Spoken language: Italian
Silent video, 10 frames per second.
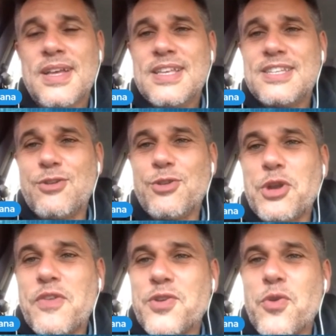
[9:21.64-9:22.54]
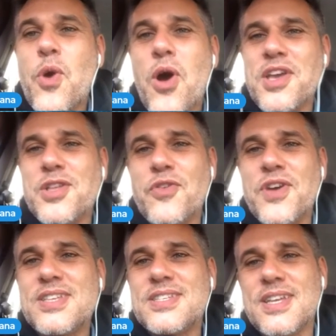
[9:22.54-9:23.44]
se non trovano luoghi
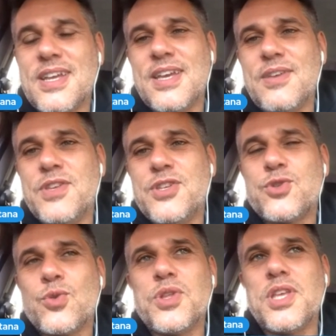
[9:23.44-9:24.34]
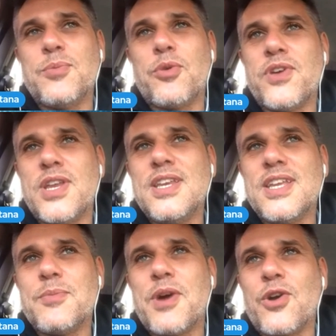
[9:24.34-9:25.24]
dove essere vissuti i
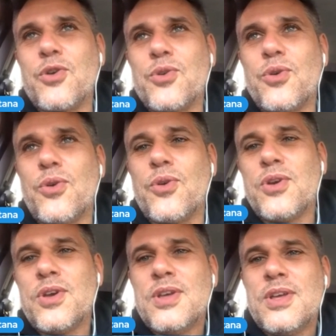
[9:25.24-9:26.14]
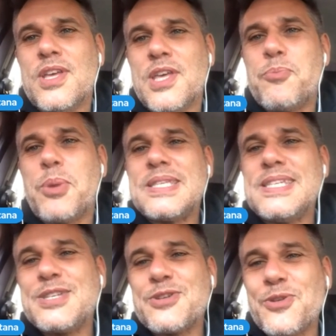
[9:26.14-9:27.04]
poverini rimangono
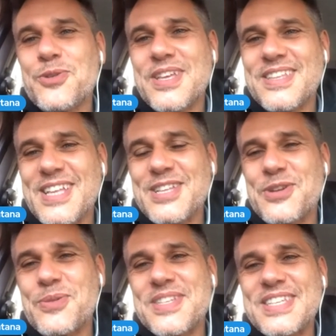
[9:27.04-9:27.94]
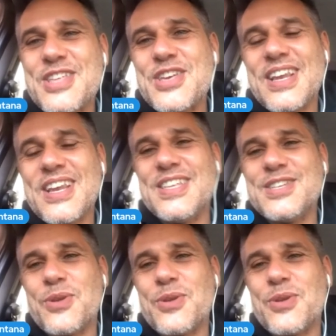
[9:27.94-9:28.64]
impazziscono de- dentro questa cella